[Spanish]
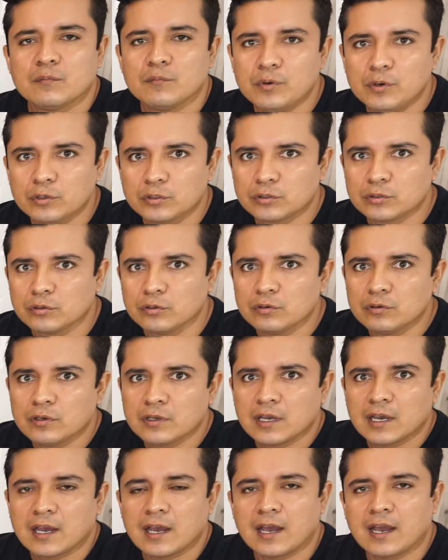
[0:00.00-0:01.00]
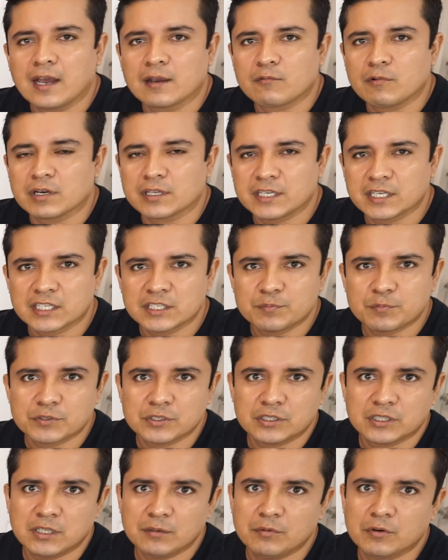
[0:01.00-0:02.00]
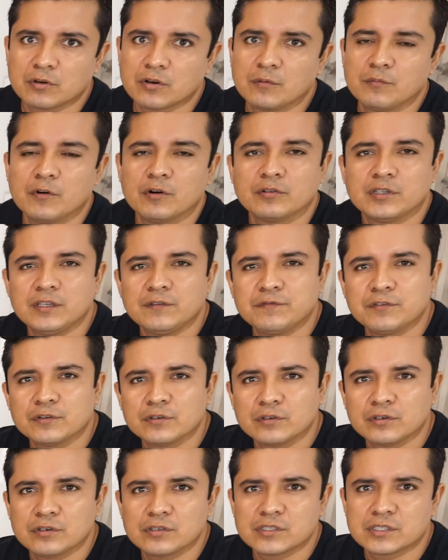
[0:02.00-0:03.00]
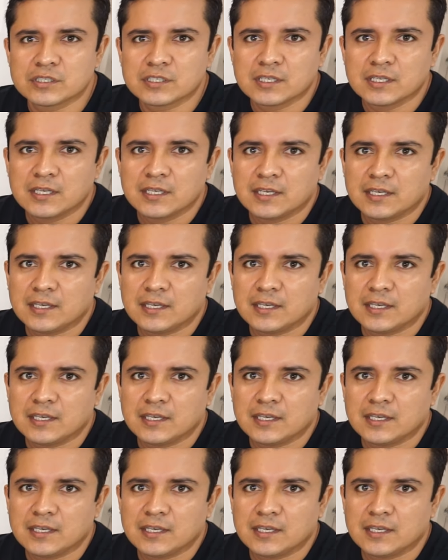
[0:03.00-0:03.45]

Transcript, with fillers: Bluetooth a cualquier dispositivo como audífonos,